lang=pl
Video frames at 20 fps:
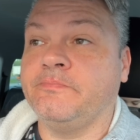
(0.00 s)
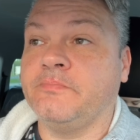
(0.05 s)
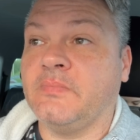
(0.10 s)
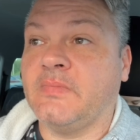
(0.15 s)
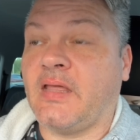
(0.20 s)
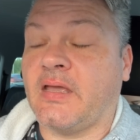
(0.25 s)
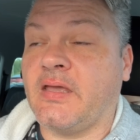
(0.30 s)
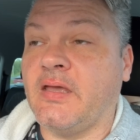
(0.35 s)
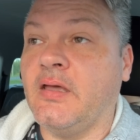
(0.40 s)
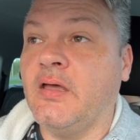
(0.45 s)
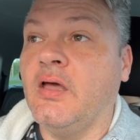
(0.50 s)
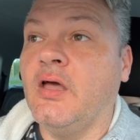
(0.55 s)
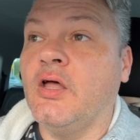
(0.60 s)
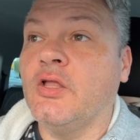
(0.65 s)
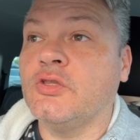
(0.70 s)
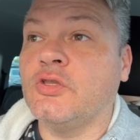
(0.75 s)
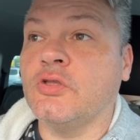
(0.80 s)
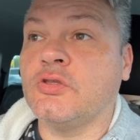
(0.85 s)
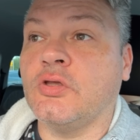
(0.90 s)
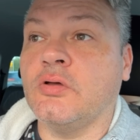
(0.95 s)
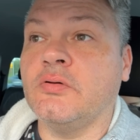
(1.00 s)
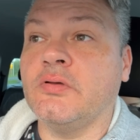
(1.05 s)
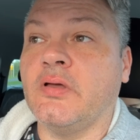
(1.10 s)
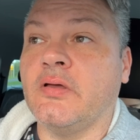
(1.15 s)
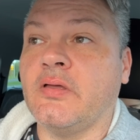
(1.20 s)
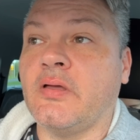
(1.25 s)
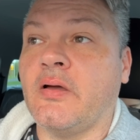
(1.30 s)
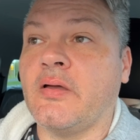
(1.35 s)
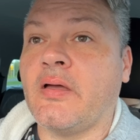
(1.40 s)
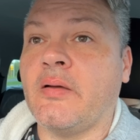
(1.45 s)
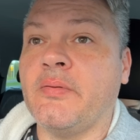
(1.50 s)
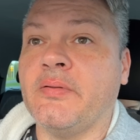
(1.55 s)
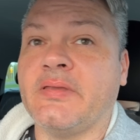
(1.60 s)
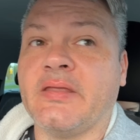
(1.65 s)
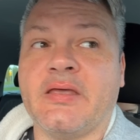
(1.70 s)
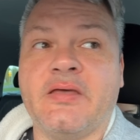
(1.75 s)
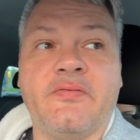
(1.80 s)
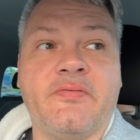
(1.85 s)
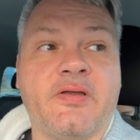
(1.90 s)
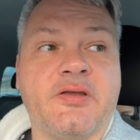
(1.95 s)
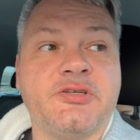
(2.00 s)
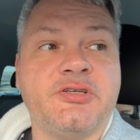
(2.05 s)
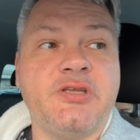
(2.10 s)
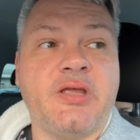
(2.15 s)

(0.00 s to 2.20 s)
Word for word: Takie, to, to, ja, ja miałem takie wrażenie,